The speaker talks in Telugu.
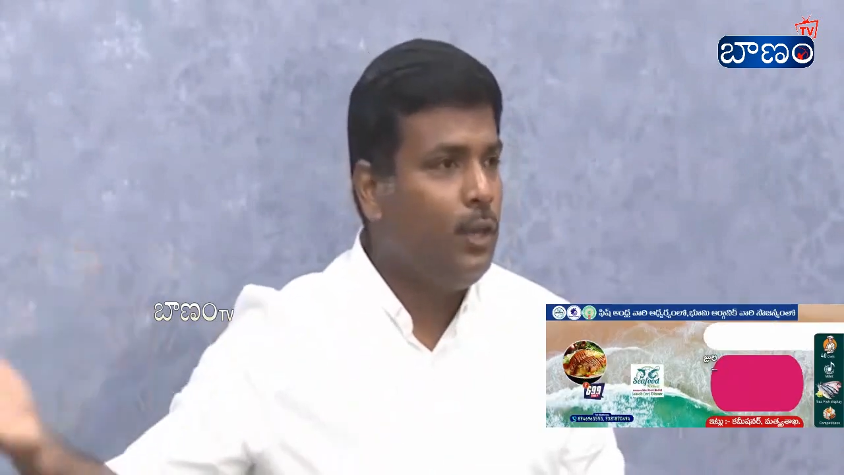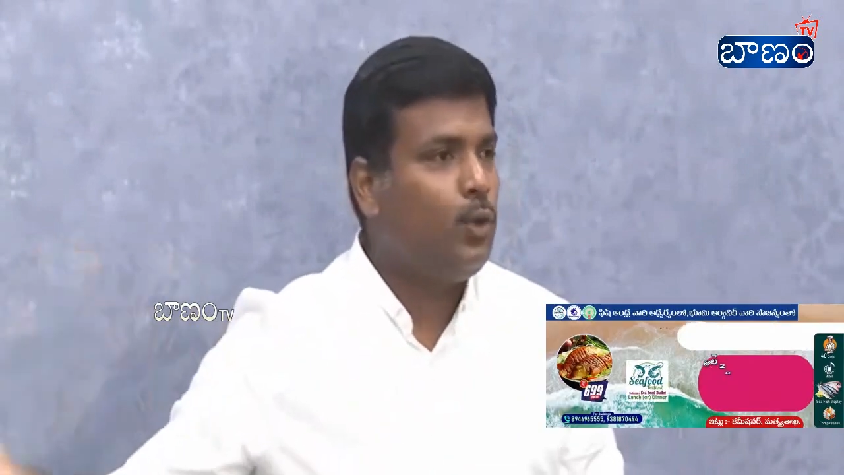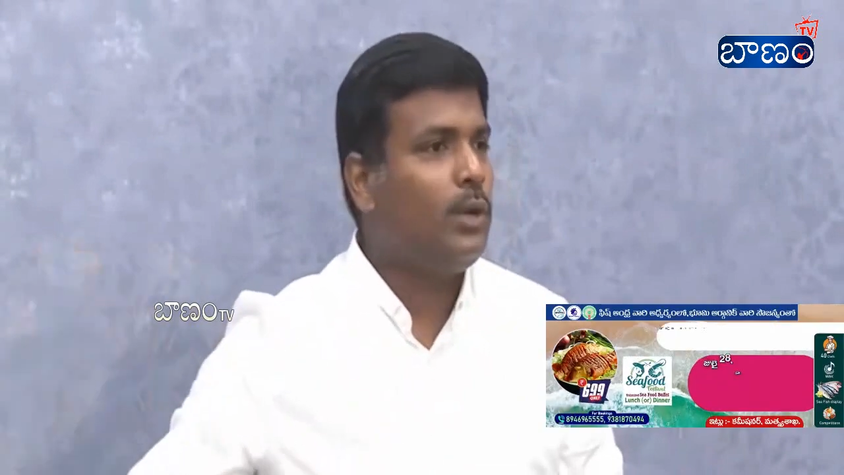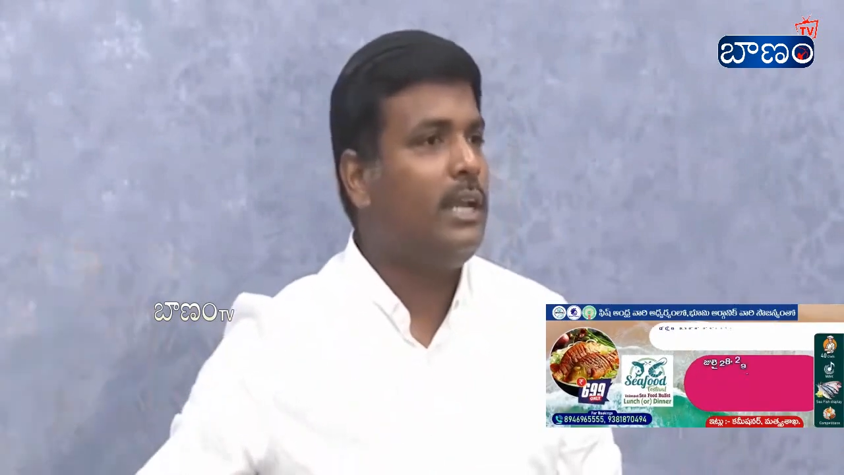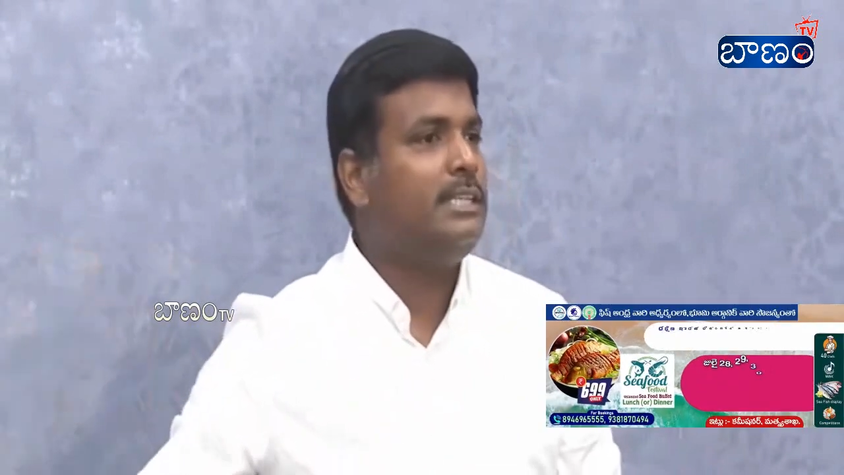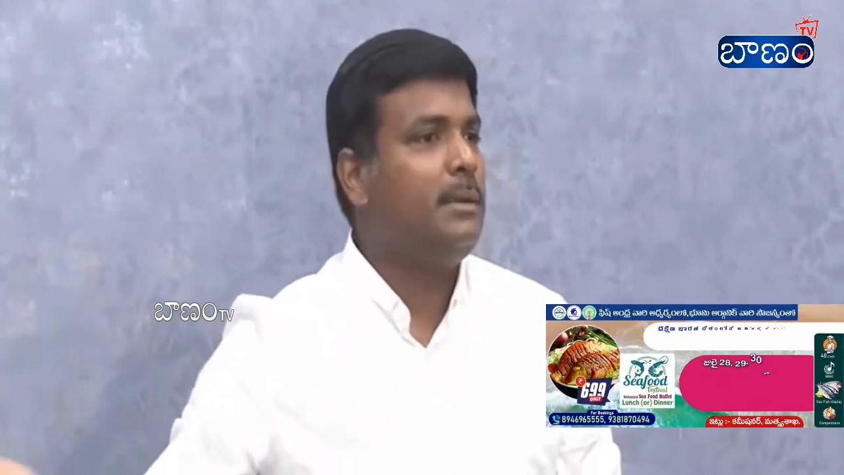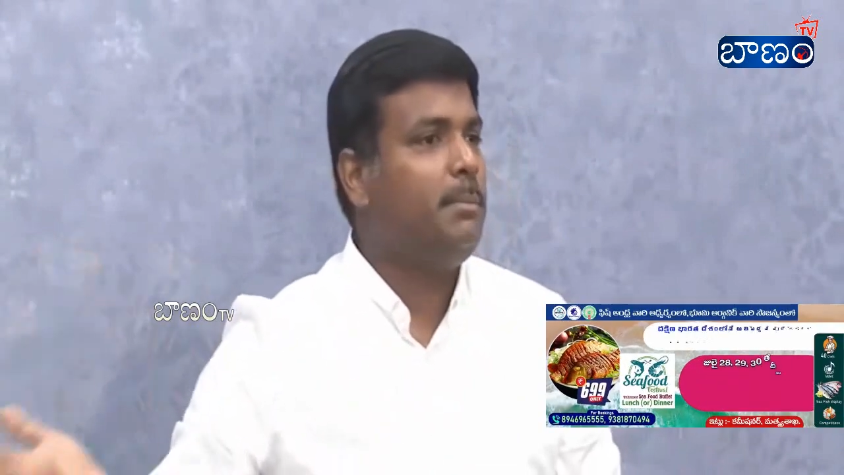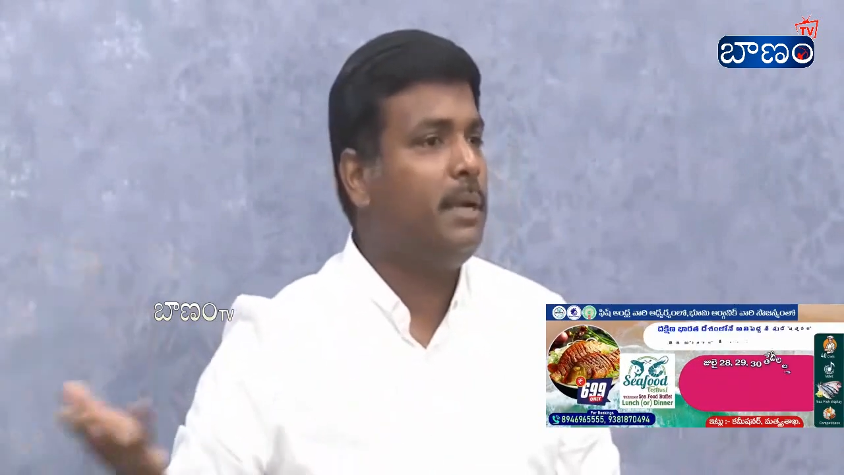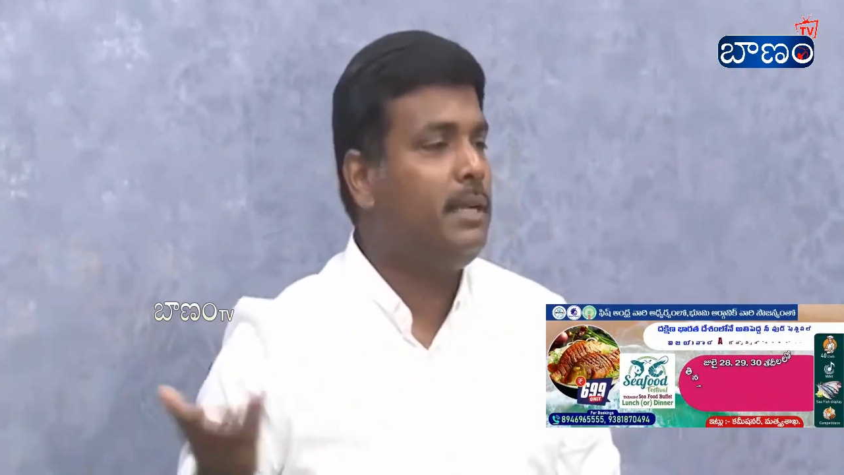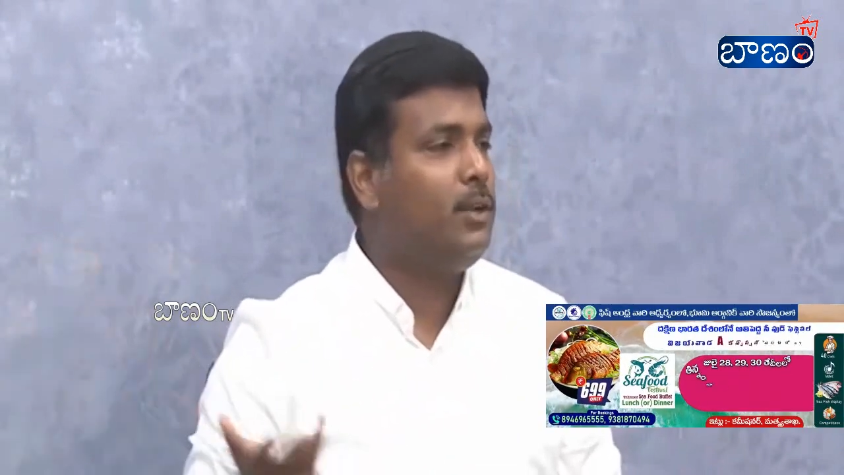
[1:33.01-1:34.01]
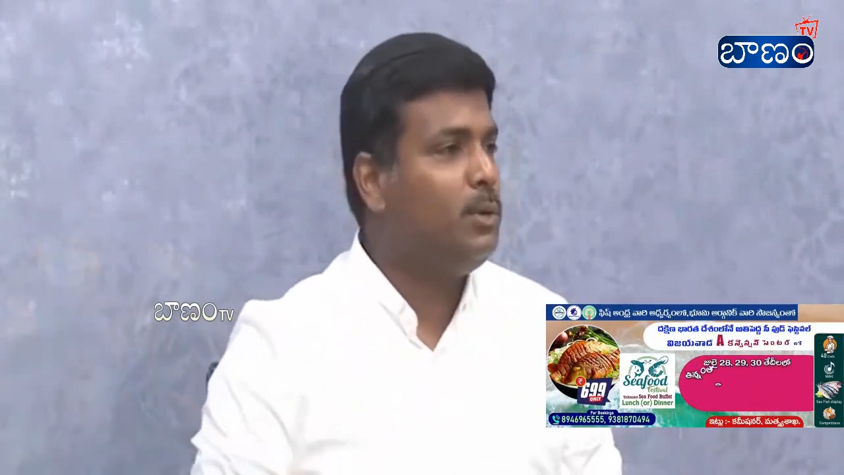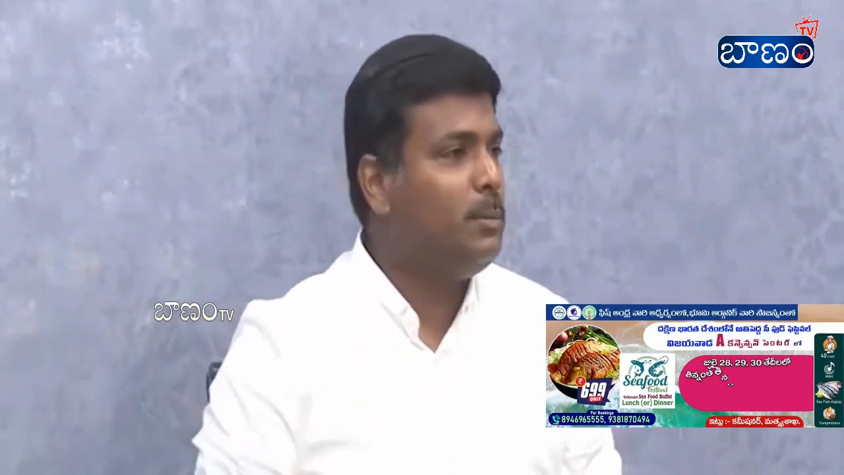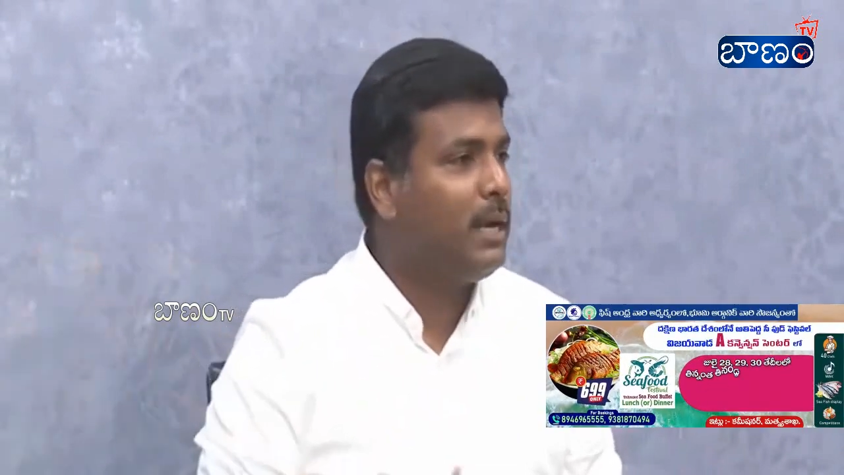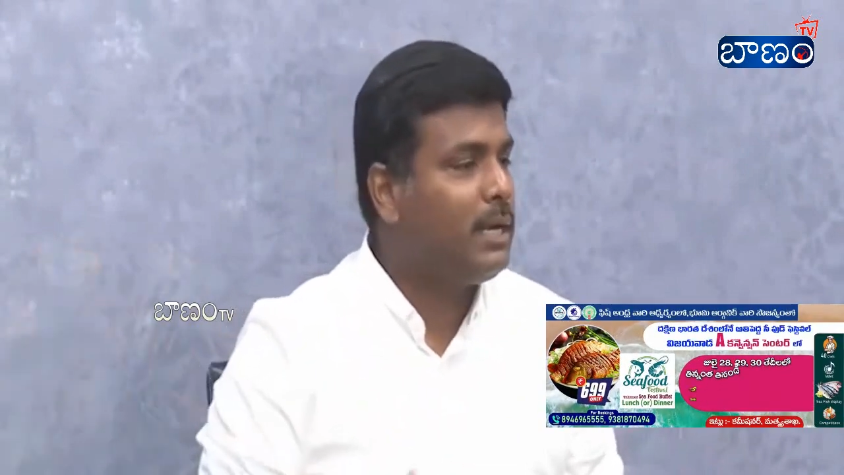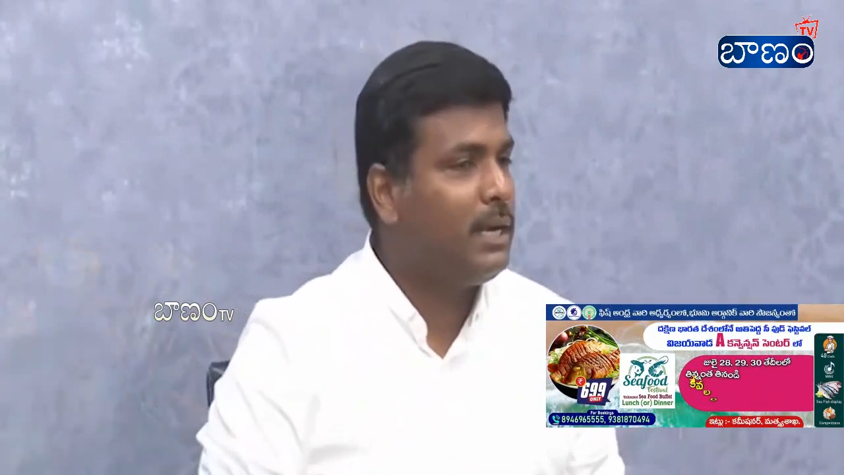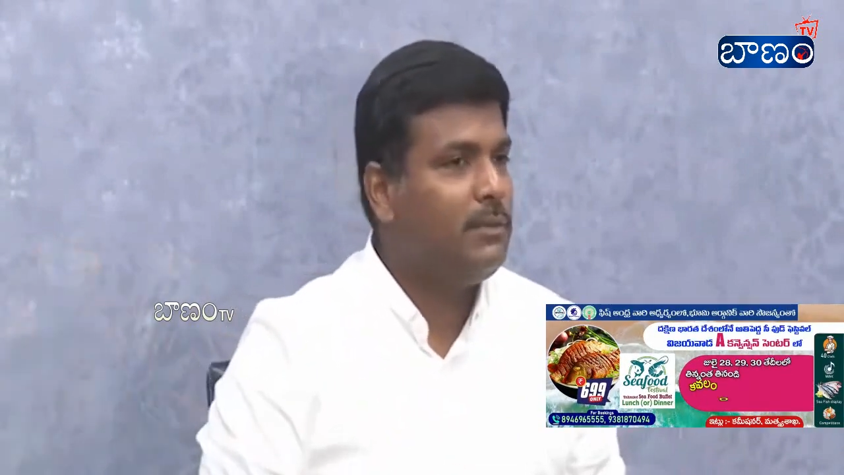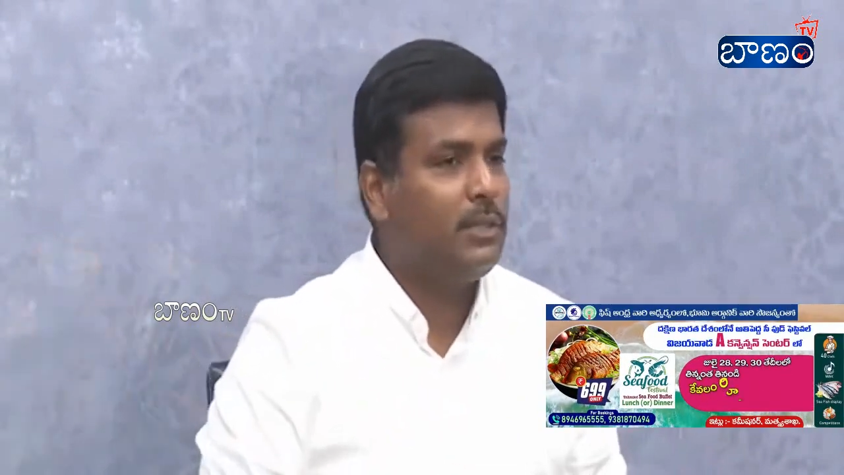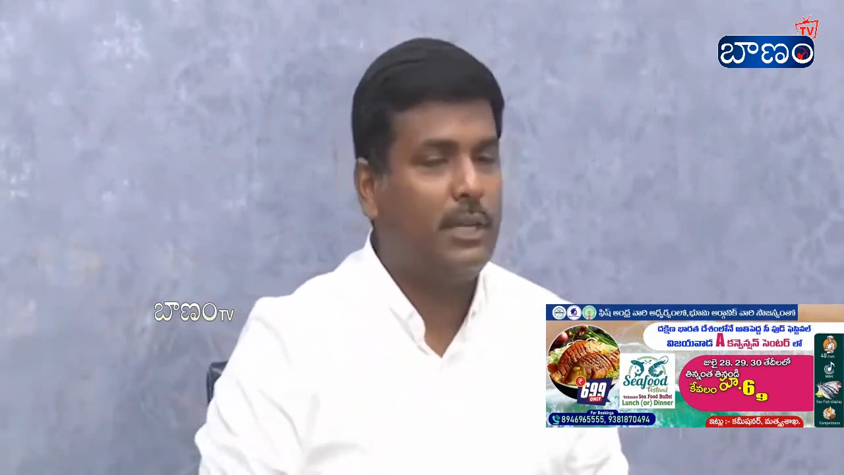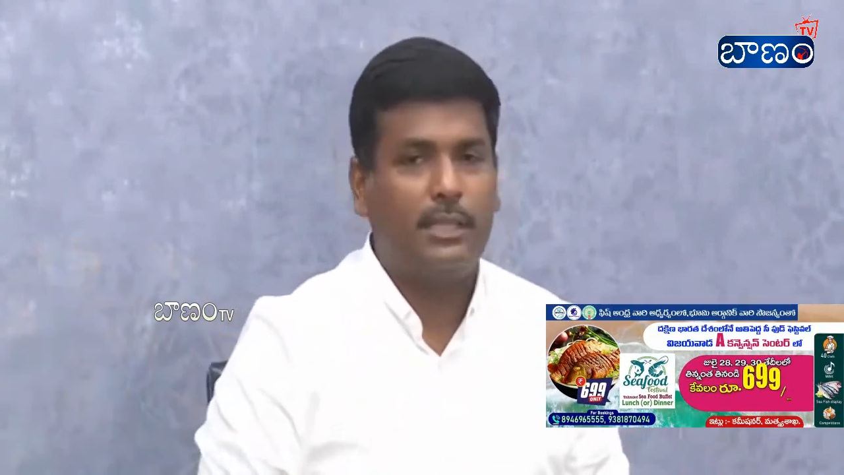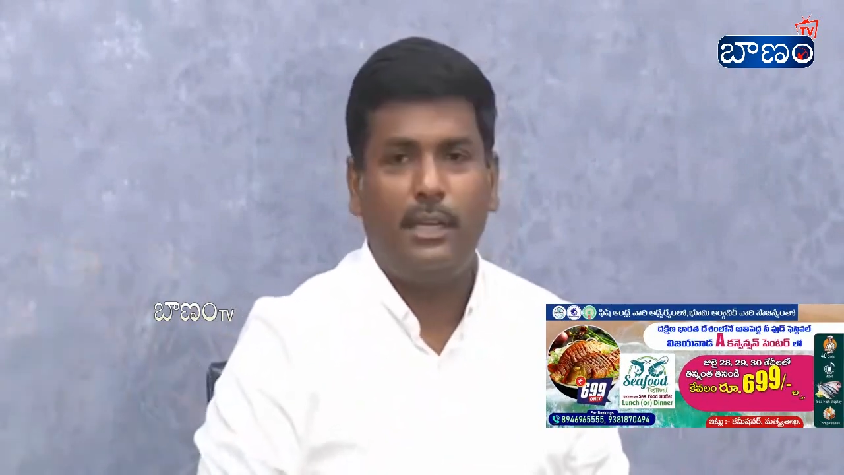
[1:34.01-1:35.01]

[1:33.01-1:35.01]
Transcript: ఇంకో రాజకీయ పార్టీలో ఉండి మాట్లాడడం నాకు